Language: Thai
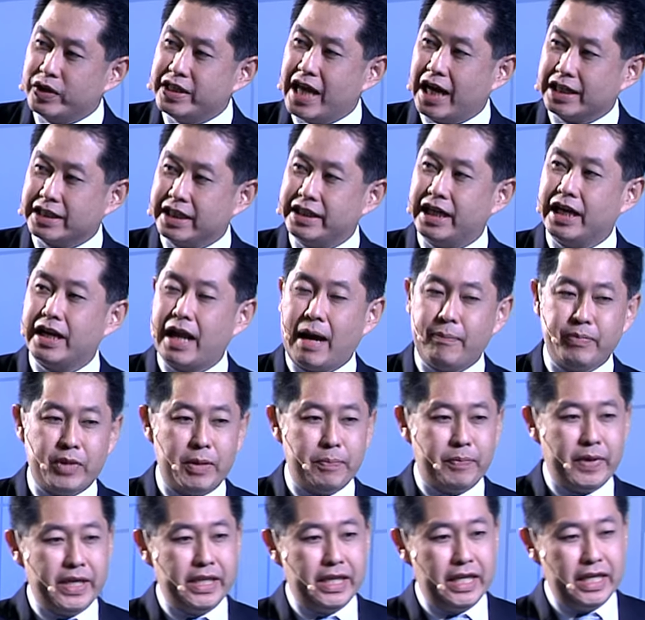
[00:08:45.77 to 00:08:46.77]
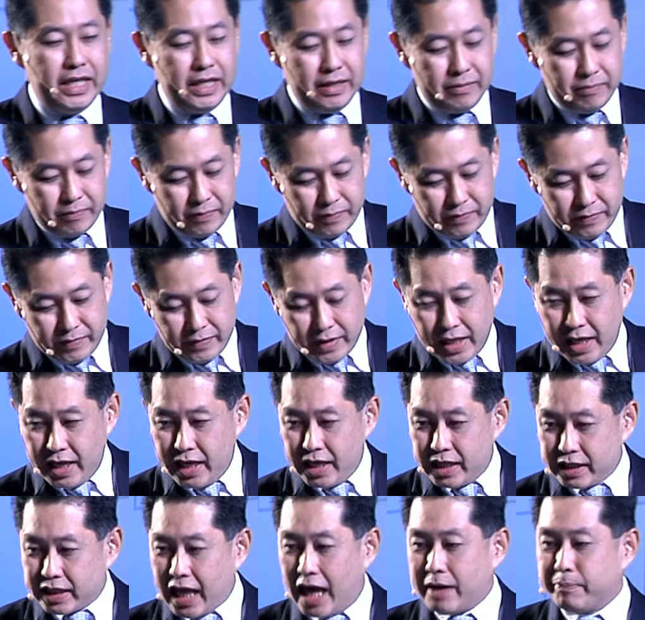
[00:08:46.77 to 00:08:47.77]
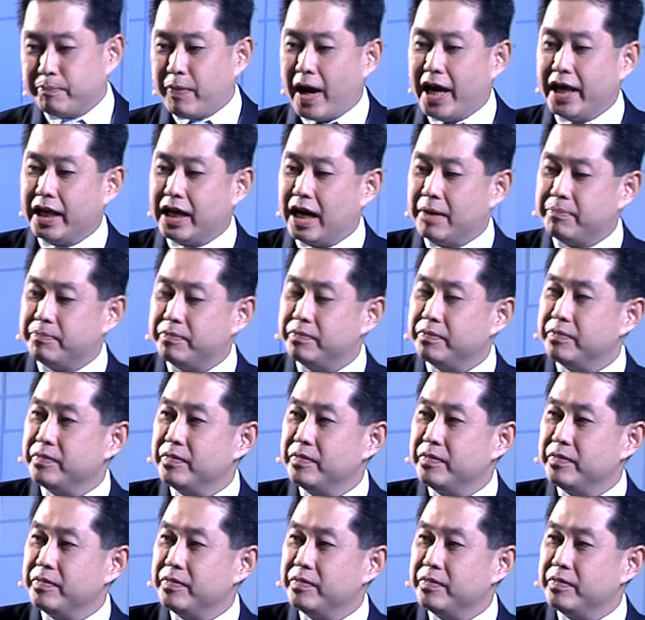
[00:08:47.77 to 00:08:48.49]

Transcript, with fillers: อยากจะแนะนำในปีนี้ถัดไปครับ